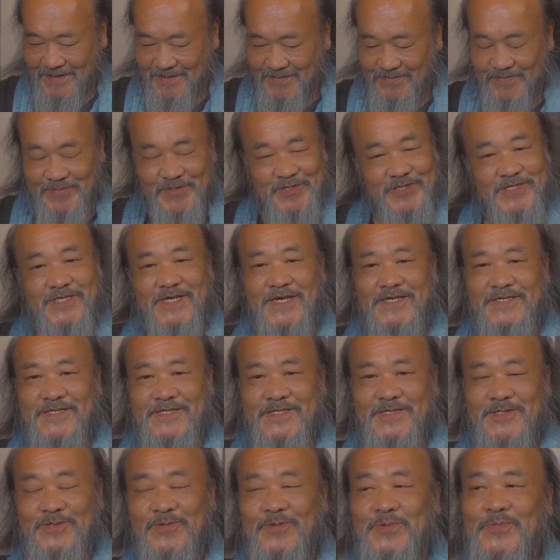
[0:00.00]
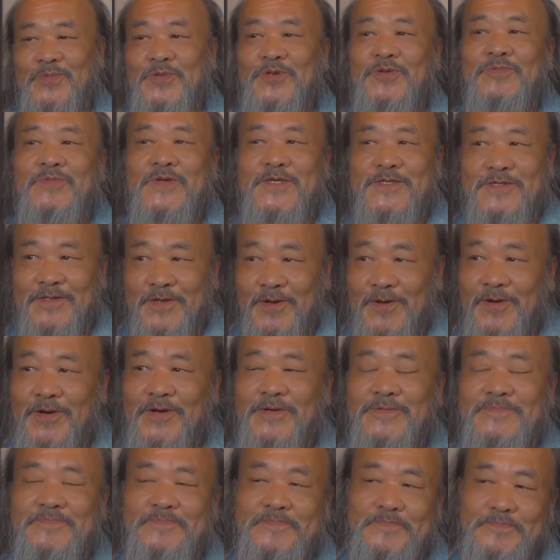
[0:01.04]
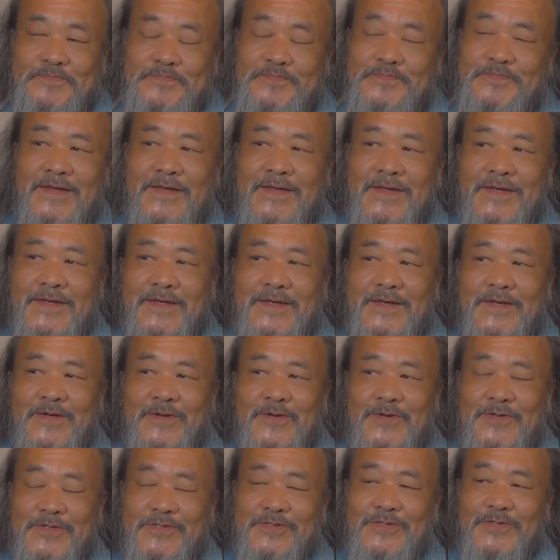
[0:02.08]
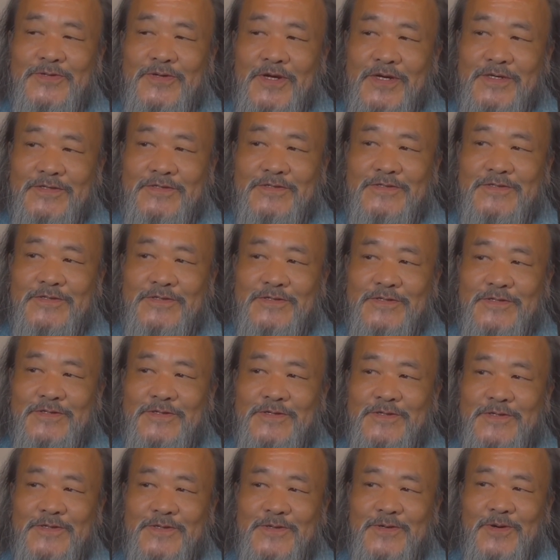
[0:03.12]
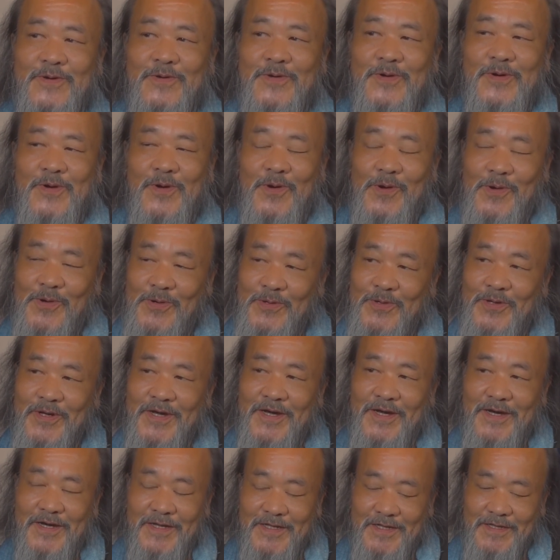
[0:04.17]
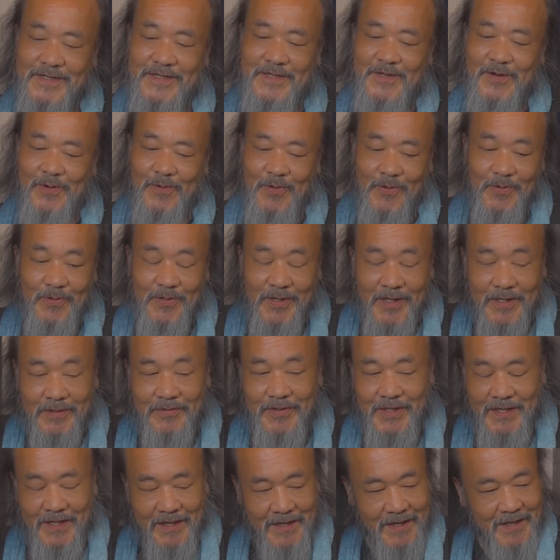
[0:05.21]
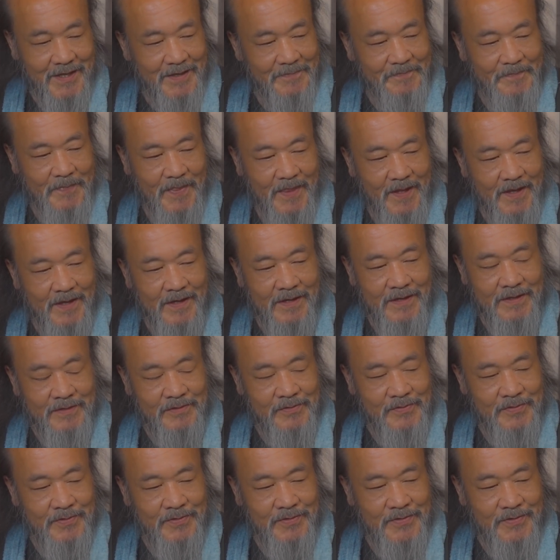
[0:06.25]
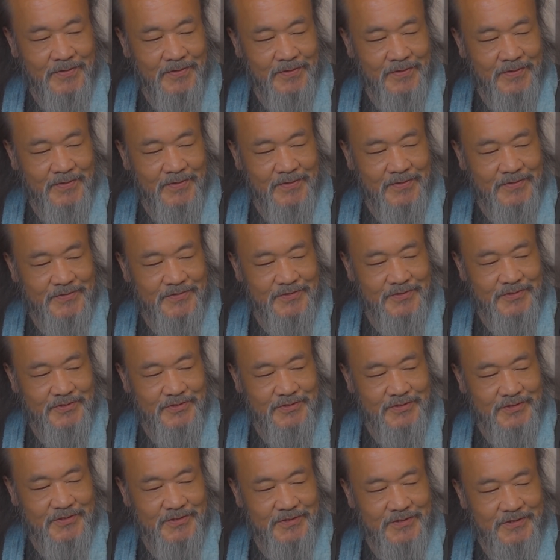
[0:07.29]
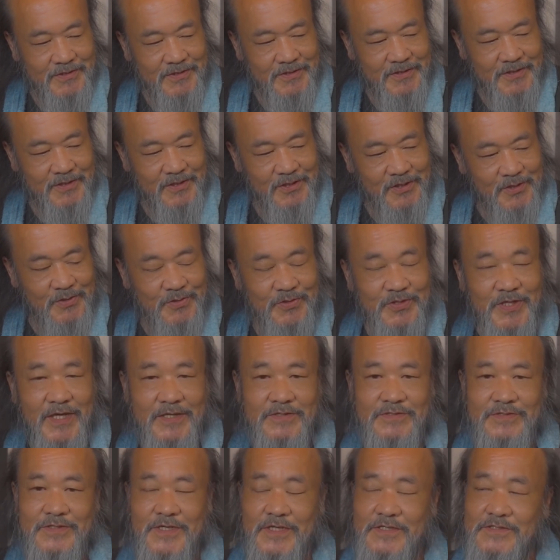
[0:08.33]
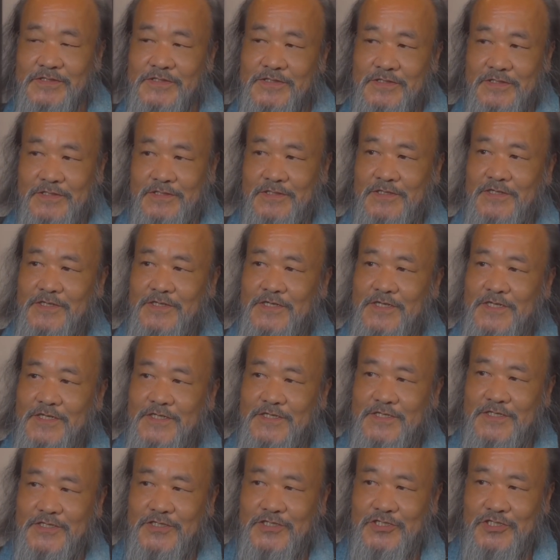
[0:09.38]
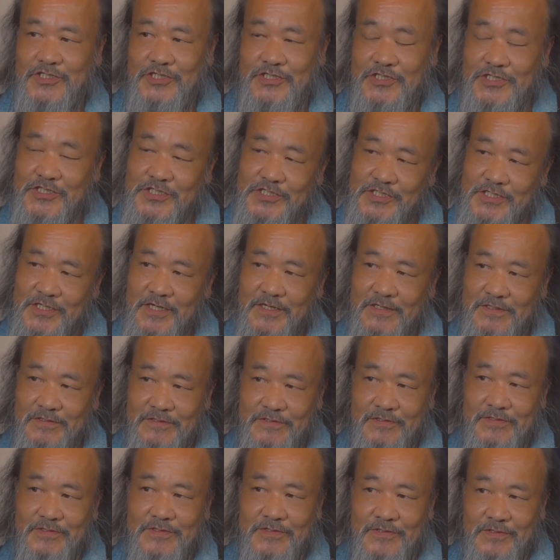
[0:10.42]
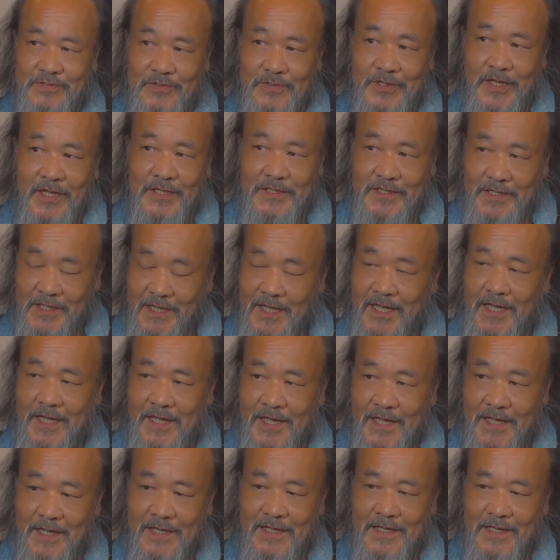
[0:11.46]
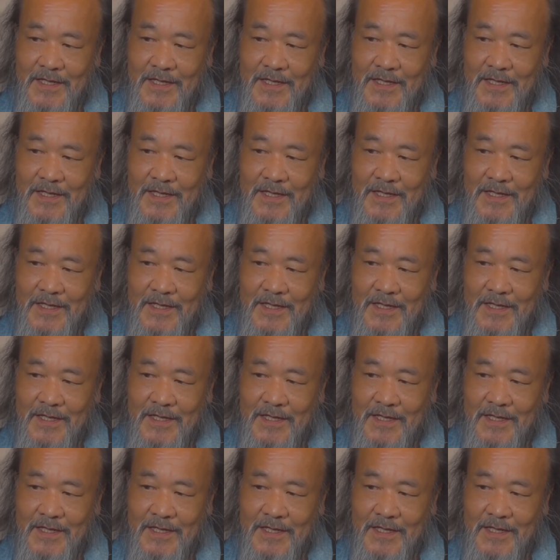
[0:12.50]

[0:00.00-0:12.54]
難しいと思いますよ。おそらく、今回、今回はね、あのー、QFS、GCR をやって、